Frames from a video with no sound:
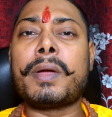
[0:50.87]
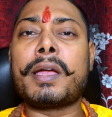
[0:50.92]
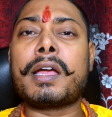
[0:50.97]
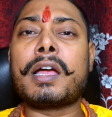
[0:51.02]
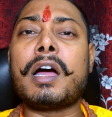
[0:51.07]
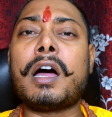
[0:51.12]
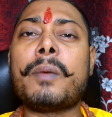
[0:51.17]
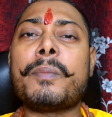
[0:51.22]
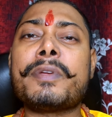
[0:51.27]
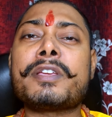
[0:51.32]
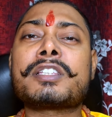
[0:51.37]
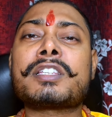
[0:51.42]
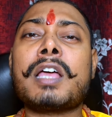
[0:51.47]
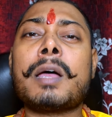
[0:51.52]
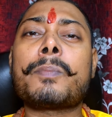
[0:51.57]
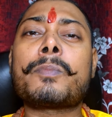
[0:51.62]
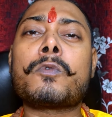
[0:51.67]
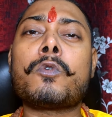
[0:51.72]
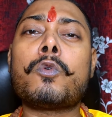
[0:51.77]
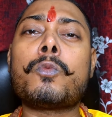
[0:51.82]
पाएगा हमेशा
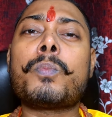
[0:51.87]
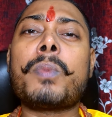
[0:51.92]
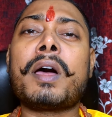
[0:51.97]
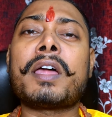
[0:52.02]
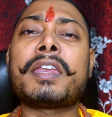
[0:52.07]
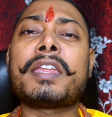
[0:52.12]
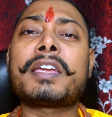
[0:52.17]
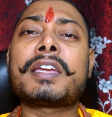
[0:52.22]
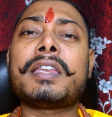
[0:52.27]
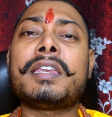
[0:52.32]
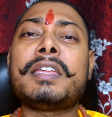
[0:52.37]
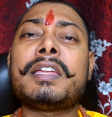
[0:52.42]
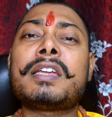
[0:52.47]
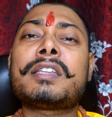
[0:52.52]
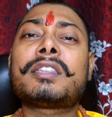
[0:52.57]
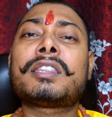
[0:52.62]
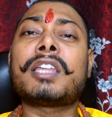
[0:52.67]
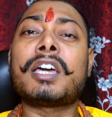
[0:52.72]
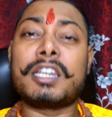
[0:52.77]
आपको पाने के लिए